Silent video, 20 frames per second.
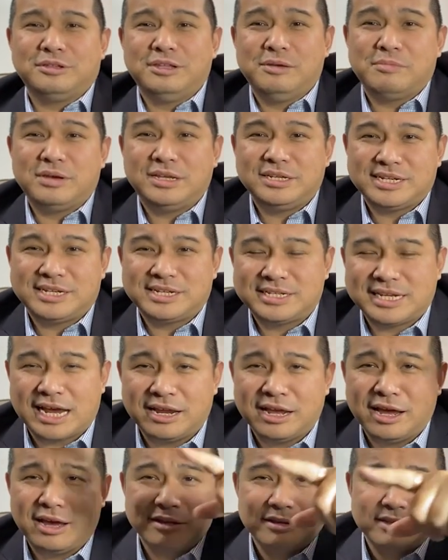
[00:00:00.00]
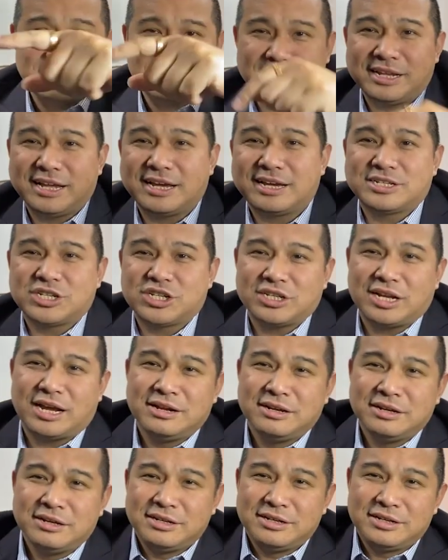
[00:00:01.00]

你们想要的那个吃的。